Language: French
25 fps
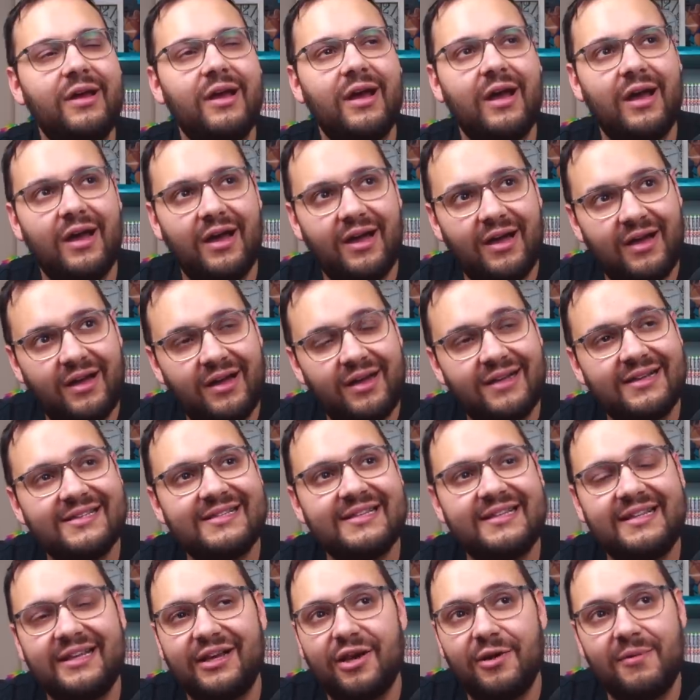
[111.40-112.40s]
Ah,
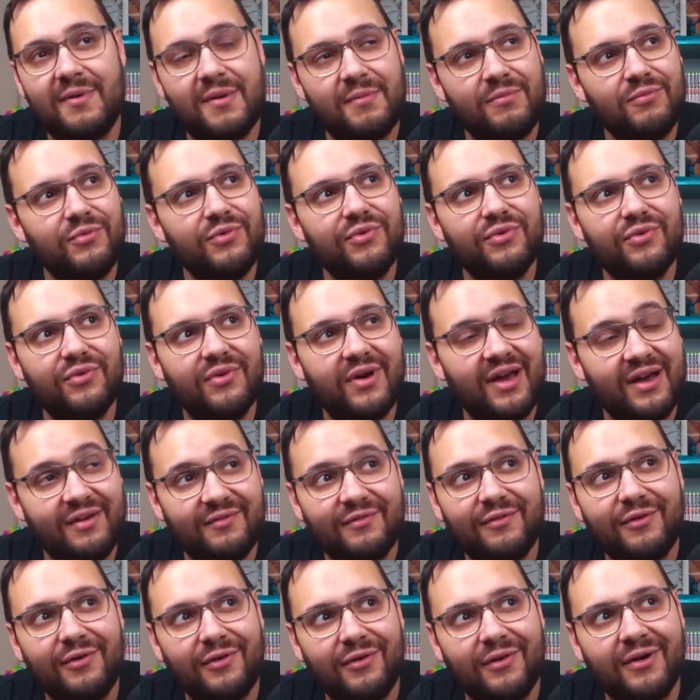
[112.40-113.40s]
c'était quand même mieux
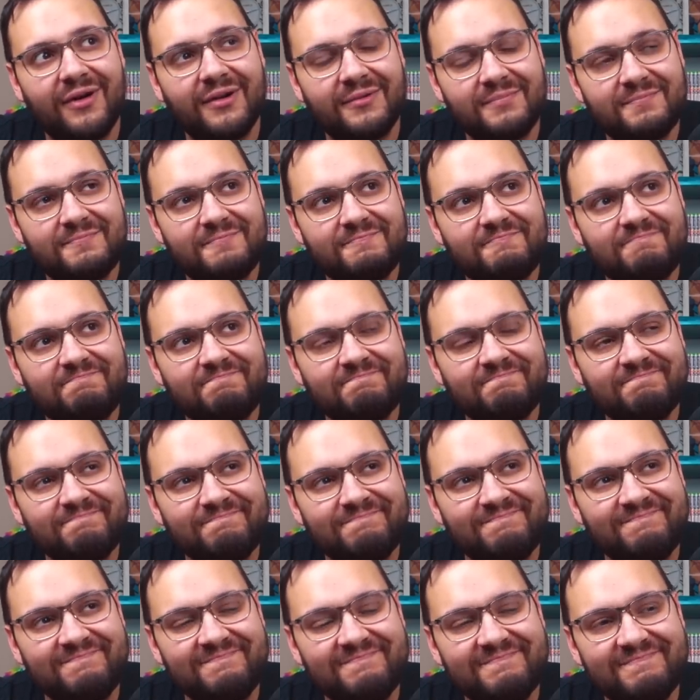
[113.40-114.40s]
avant hein
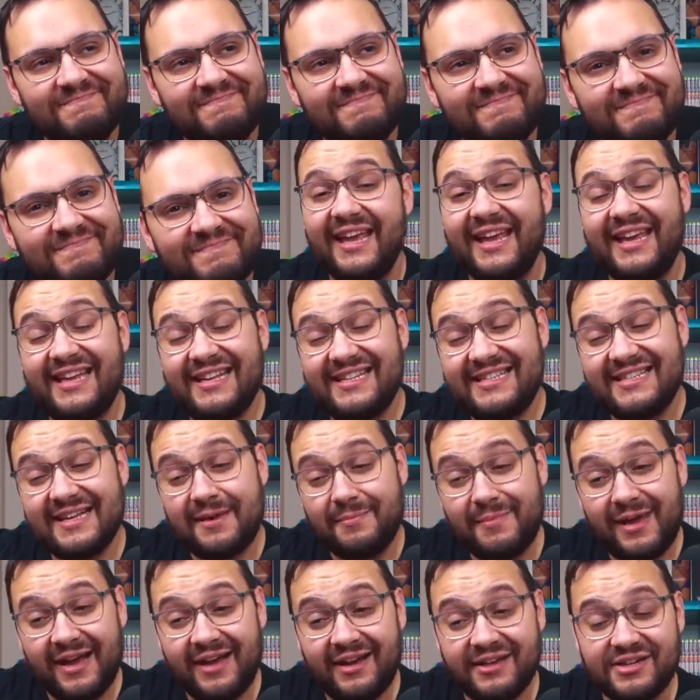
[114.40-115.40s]
et ça
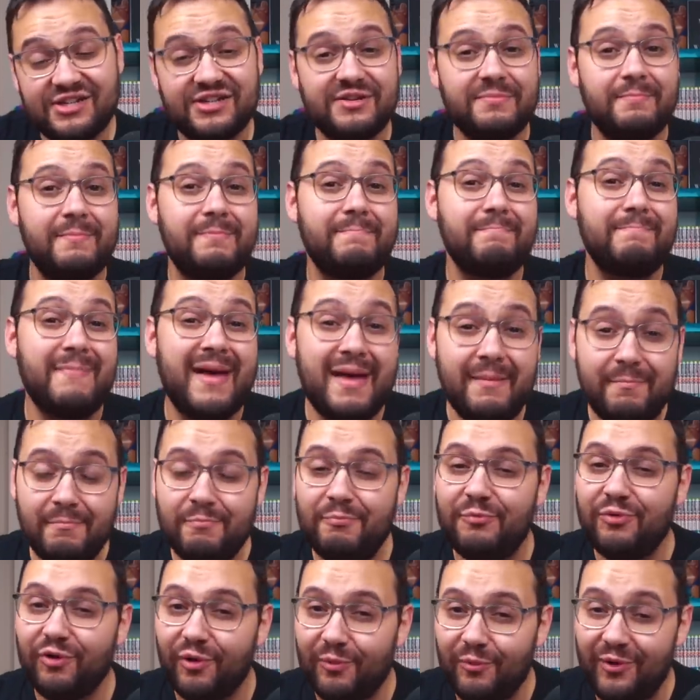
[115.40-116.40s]
marche, même
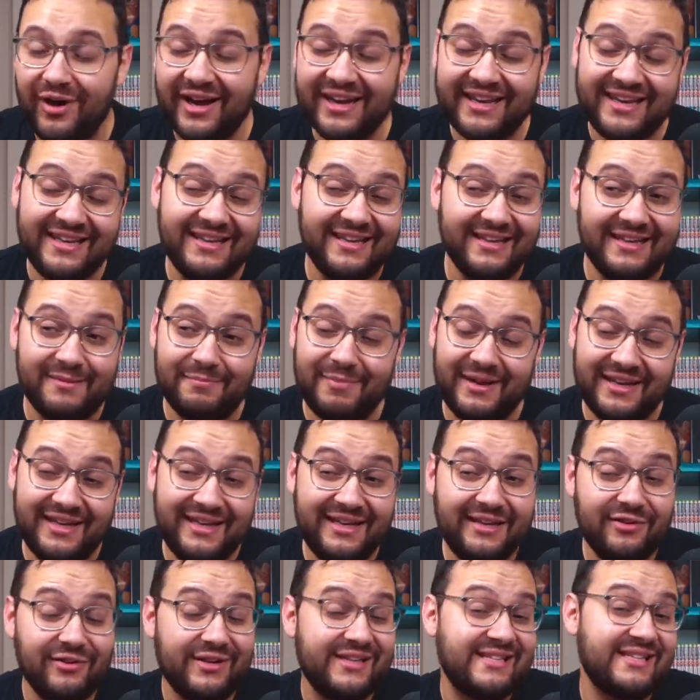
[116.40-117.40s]
pour moi qui n'étais pas né
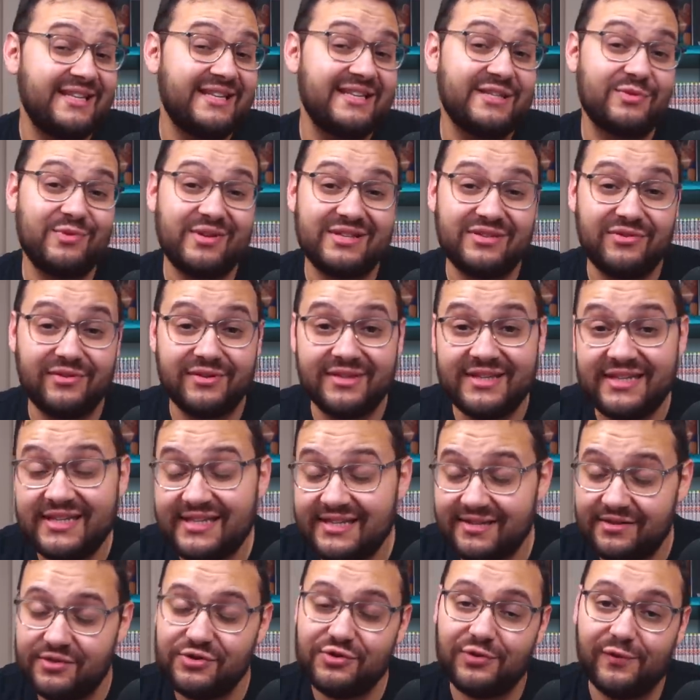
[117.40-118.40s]
dans les années
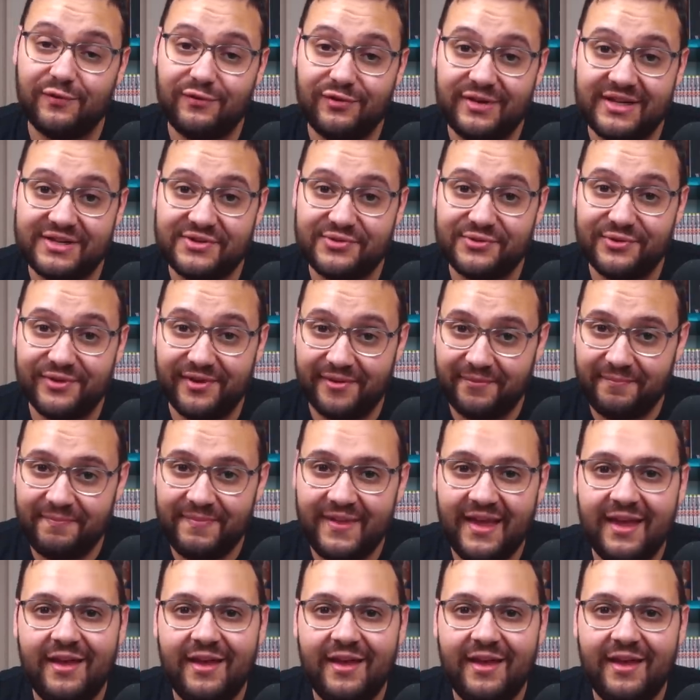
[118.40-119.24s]
70, je vous l'assure. Hein.